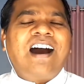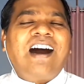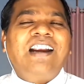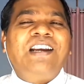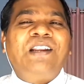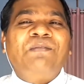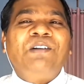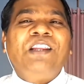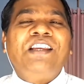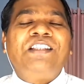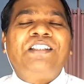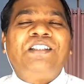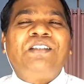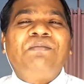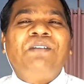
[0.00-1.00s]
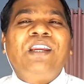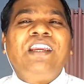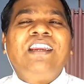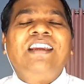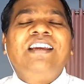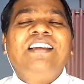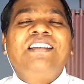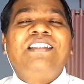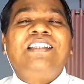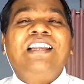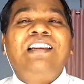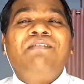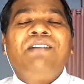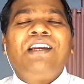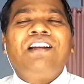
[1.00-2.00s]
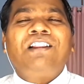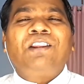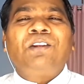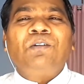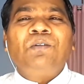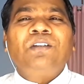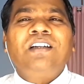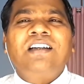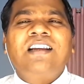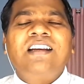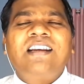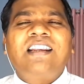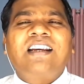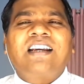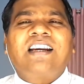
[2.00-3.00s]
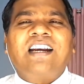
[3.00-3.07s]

ஆண்டவர் இயேசுவை சிலுவையில் தொங்குகின்ற